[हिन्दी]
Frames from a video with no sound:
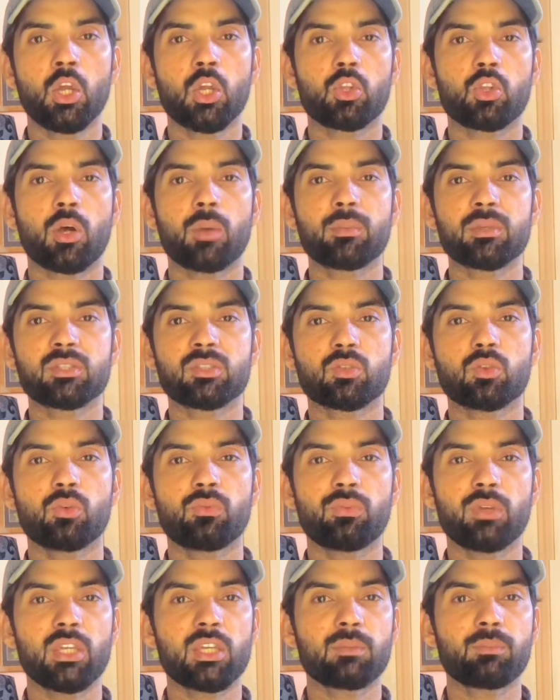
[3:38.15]
तो हम इसको
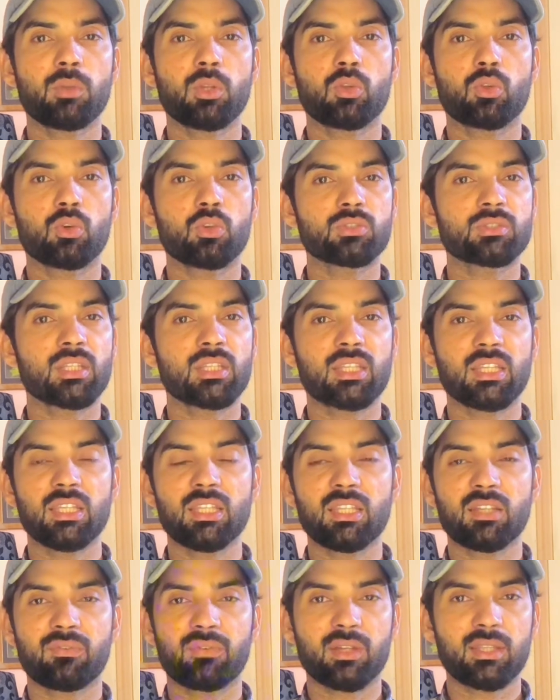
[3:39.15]
वीक में दो से
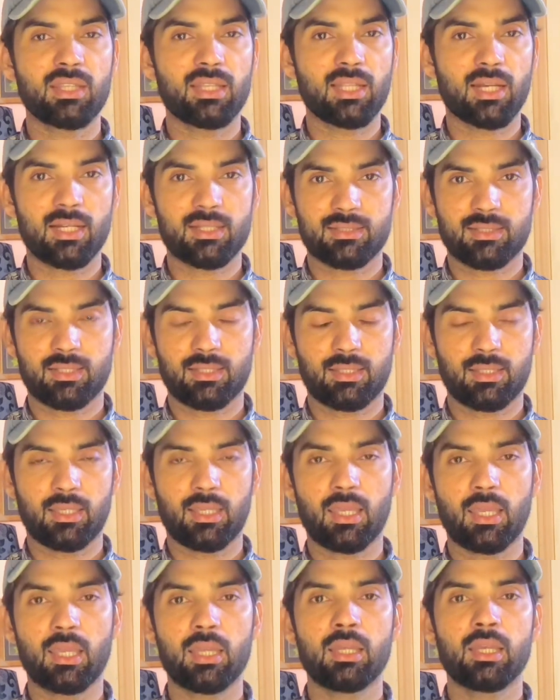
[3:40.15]
तीन दफ़ा निला सकते
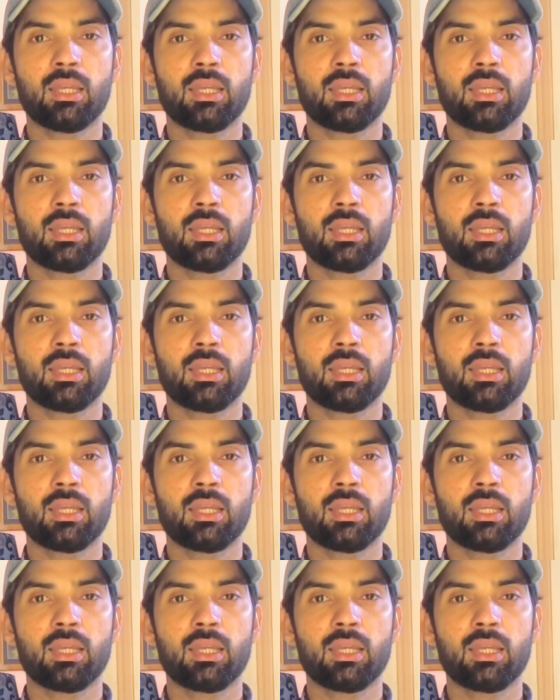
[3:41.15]
हैं